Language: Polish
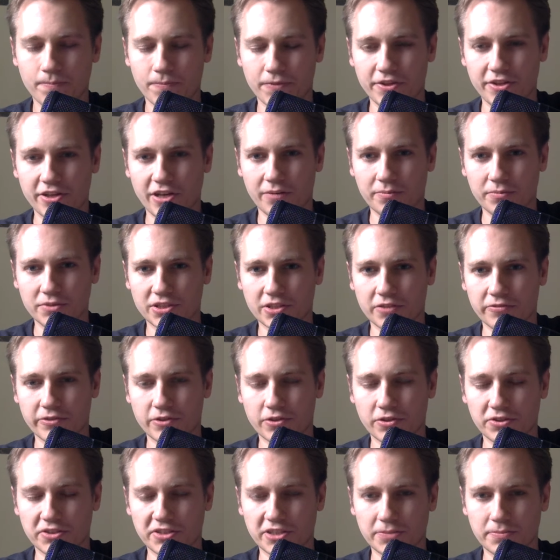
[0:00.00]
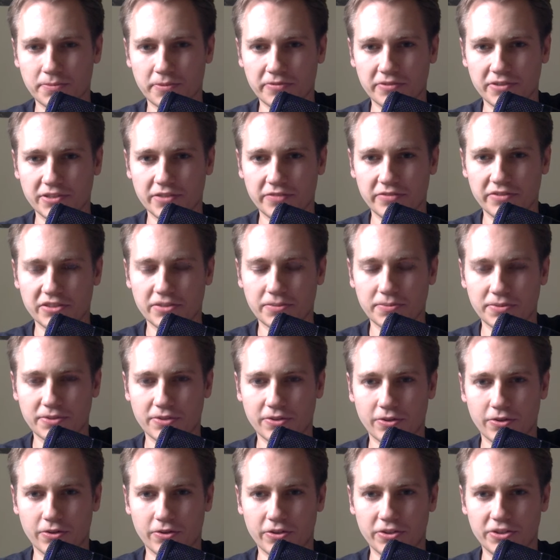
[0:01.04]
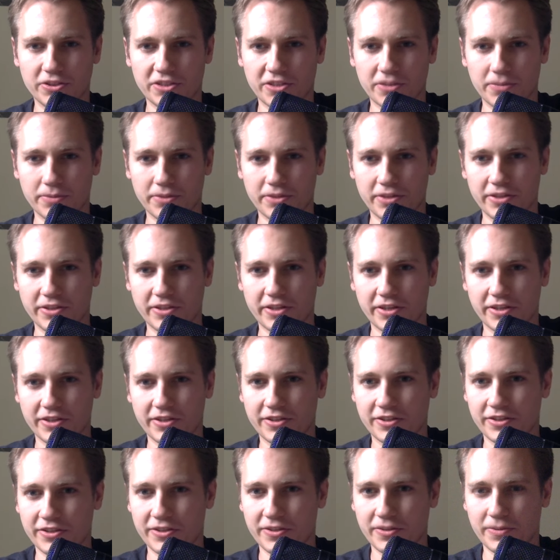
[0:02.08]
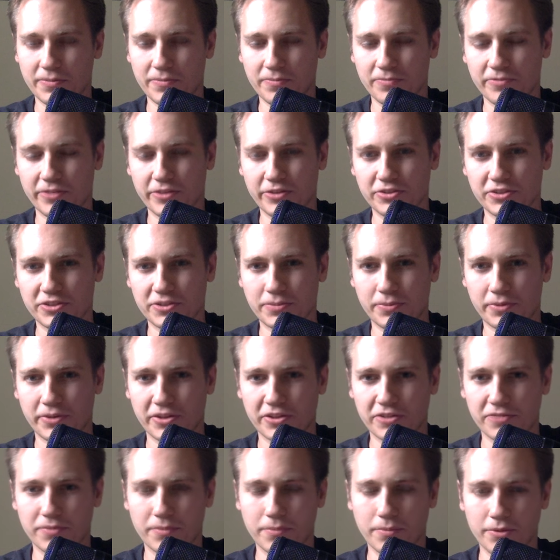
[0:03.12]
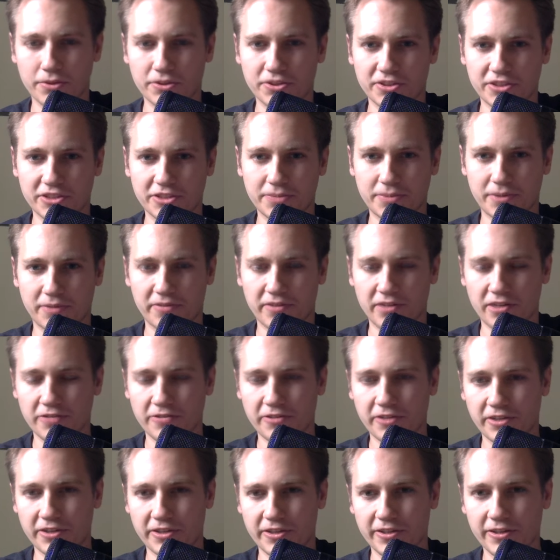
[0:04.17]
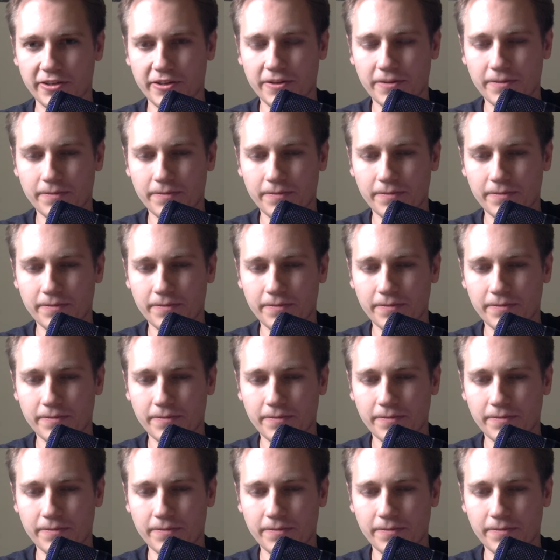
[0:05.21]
i jak można wykorzystać pewne zjawisko psychologiczne, by jednak um, większość tych projektów pobocznych sprawiała frajdę